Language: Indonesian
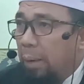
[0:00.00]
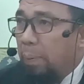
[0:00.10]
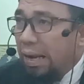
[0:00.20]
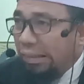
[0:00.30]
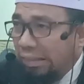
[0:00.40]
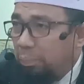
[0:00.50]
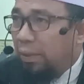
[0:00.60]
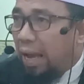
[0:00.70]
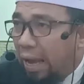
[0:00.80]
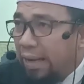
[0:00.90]
kepada
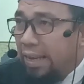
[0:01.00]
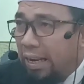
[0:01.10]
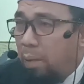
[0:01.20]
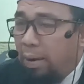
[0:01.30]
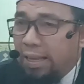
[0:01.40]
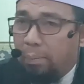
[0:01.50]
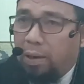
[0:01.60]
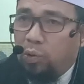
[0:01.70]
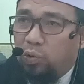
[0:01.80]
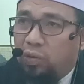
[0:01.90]
ciptaan yang namanya
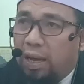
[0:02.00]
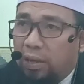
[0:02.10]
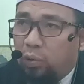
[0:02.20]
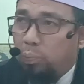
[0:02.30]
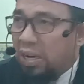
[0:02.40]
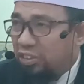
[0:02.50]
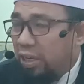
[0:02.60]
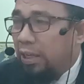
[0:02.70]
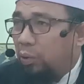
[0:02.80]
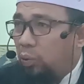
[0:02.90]
manusia itu
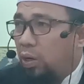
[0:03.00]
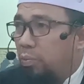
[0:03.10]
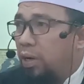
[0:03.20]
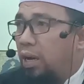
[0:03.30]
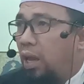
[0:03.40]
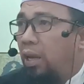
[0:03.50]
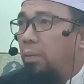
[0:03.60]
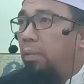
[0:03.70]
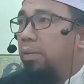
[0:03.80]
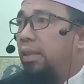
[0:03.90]
basyar itu kemudian
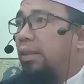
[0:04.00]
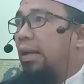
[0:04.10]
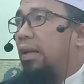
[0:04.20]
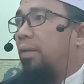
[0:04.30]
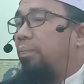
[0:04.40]
Allah meminta